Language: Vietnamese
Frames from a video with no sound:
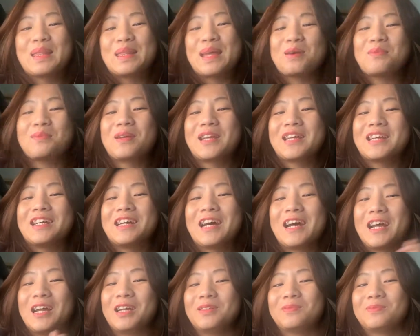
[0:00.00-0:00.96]
chào mọi
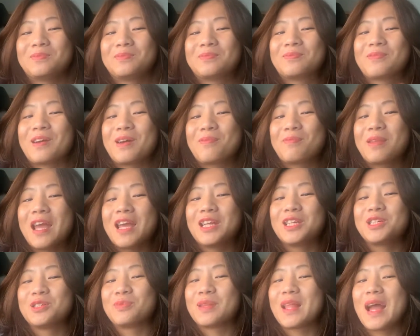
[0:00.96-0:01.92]
người và hôm nay
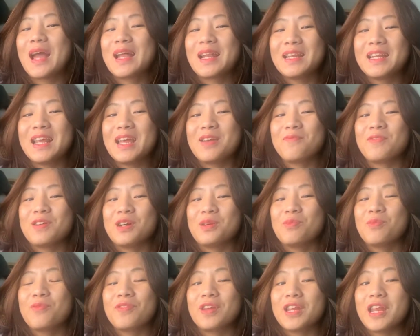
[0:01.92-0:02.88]
chúng ta lại đến với
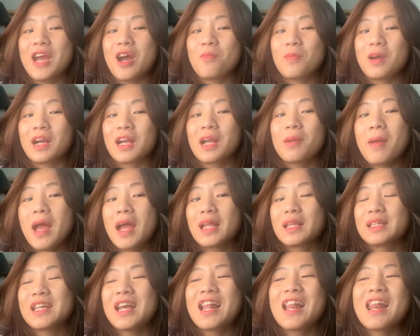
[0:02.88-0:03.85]
một video mà các bạn
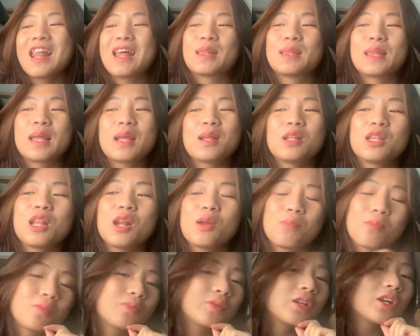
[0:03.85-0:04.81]
chắc là sẽ rất là
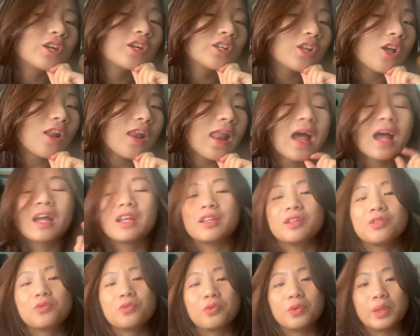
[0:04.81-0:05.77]
mong đợi đó là
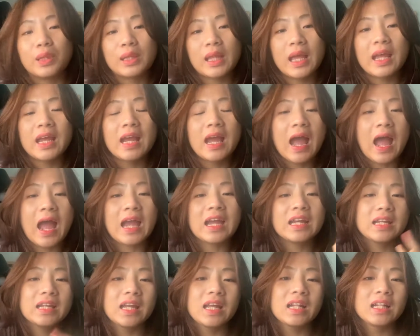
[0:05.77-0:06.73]
những cuốn sách
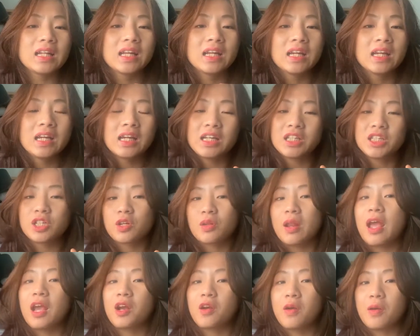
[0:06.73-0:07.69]
hay nhất trong
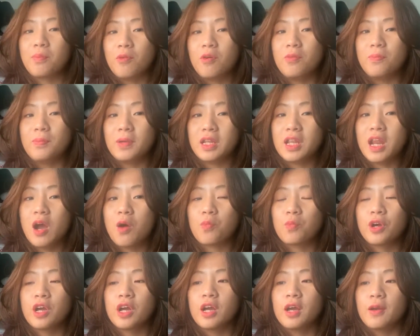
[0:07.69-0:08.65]
năm 2021 mình
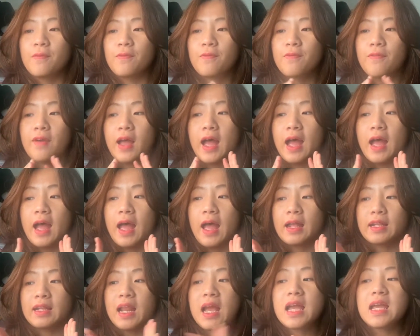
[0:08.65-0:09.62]
đọc
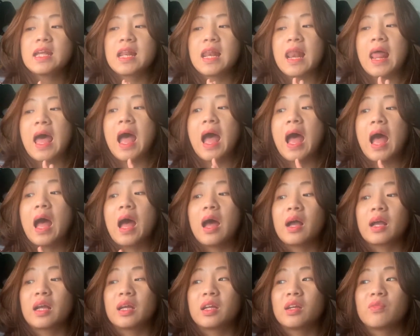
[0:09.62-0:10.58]
và đây là